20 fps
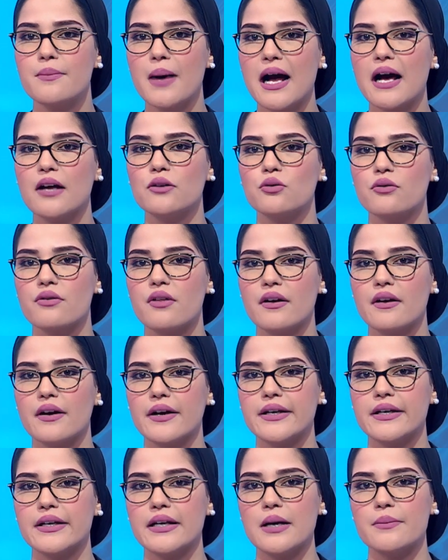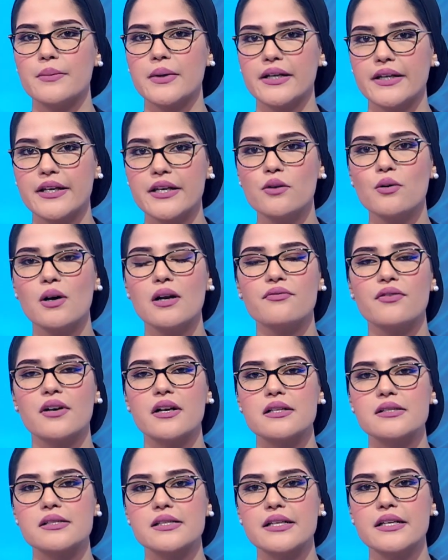مع نظرائه الأمريكي
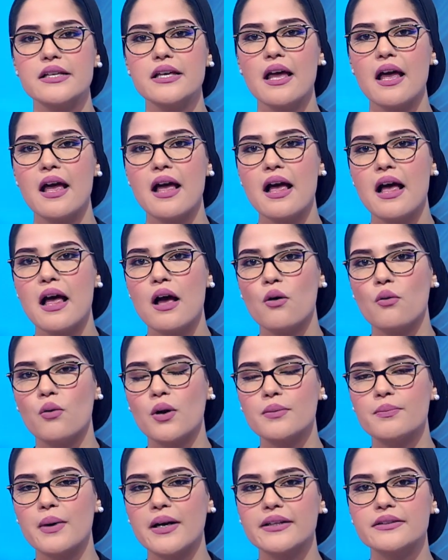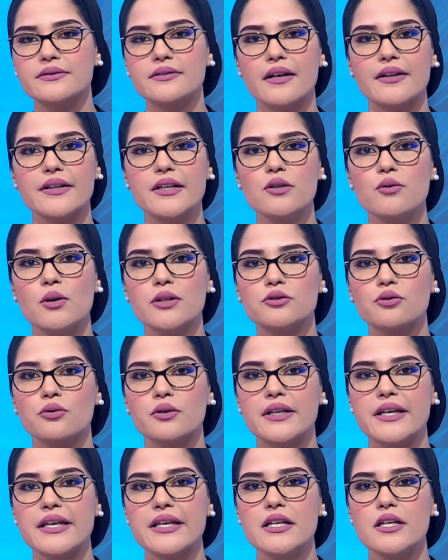والفرنسي والبريطاني
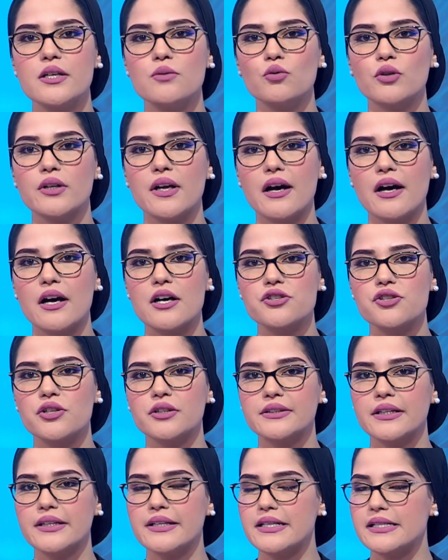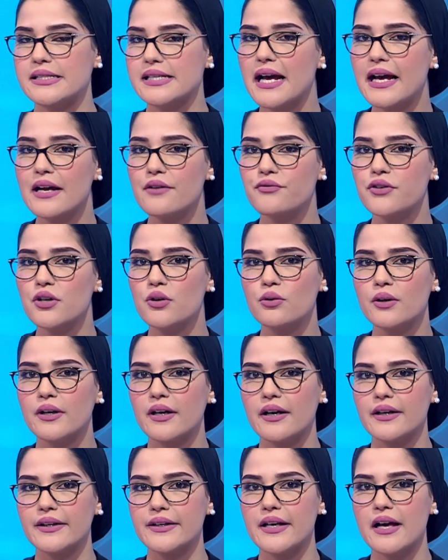والتركي لمناقشة النزاع في
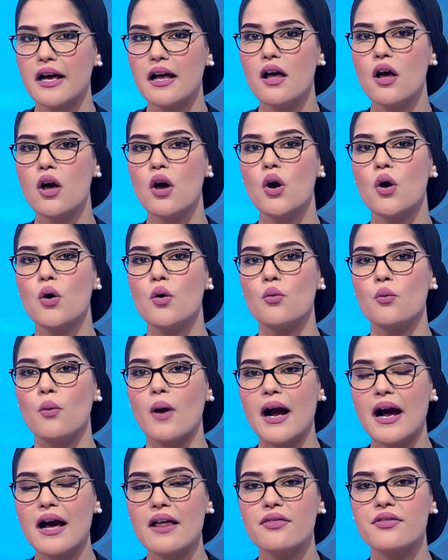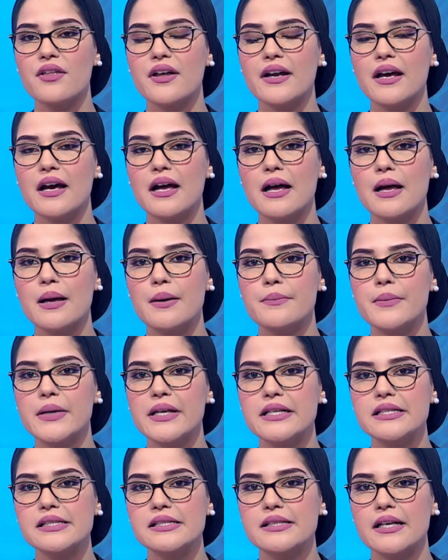أوكرانيا وحذر
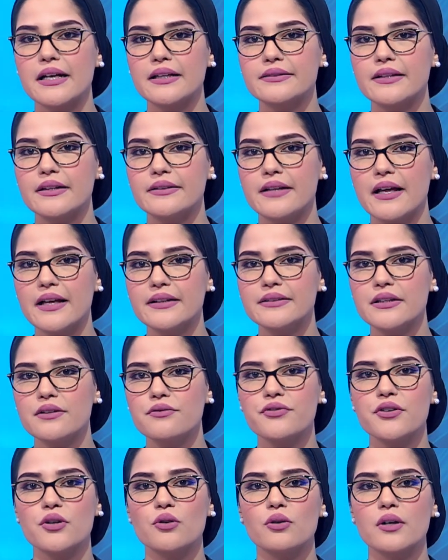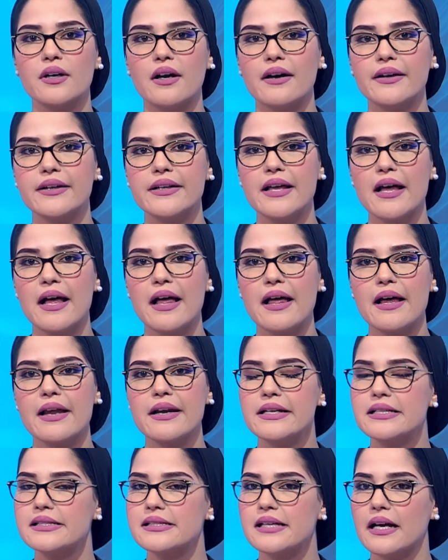من استعدادات في أوكرانيا
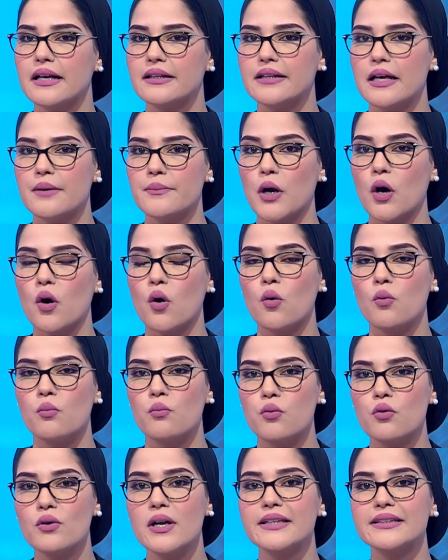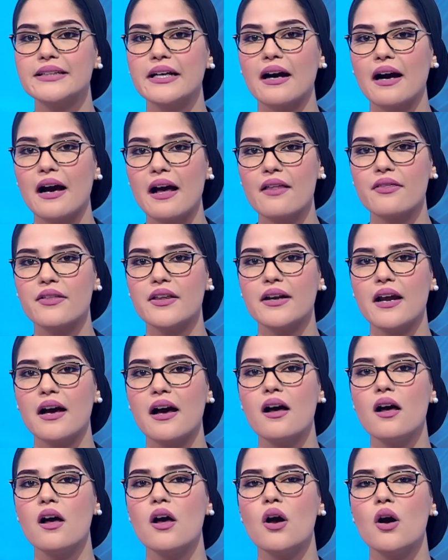لاستخدام قنبلة
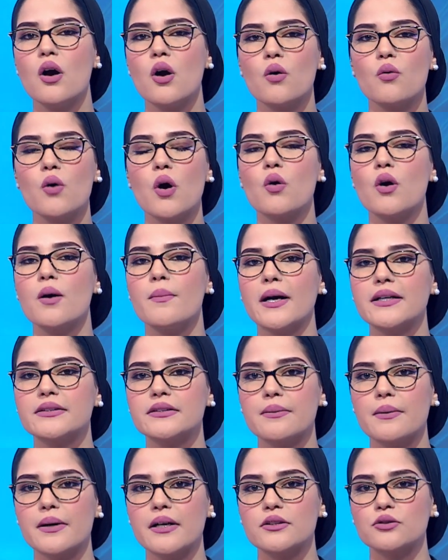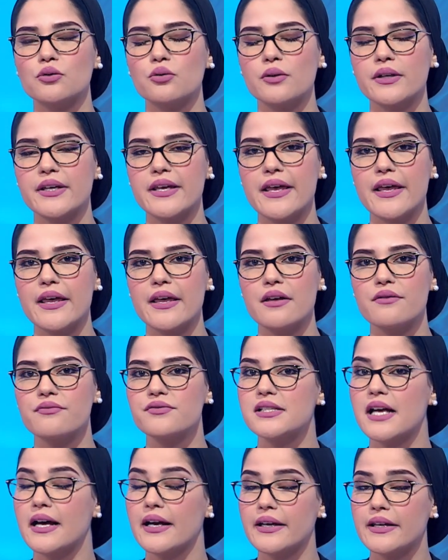قذرة وهو ما اعتبرته كييف
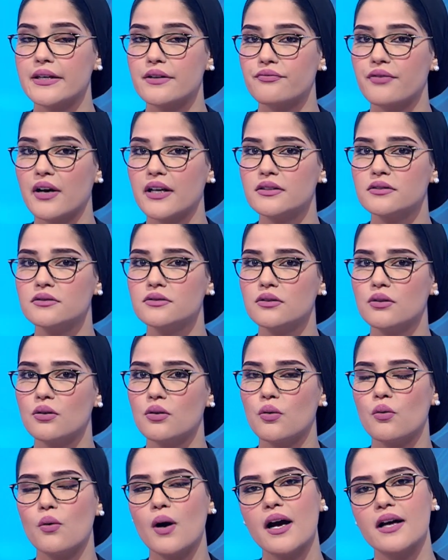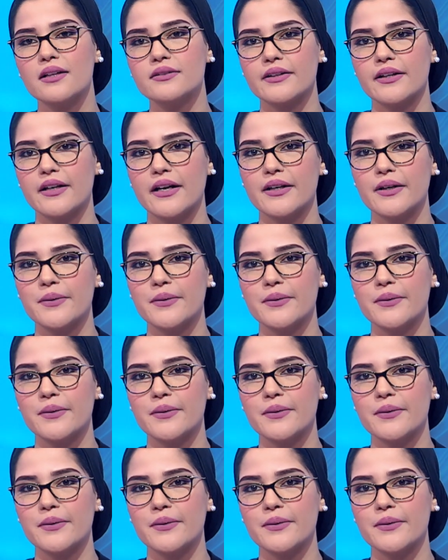سخيفا وخطرا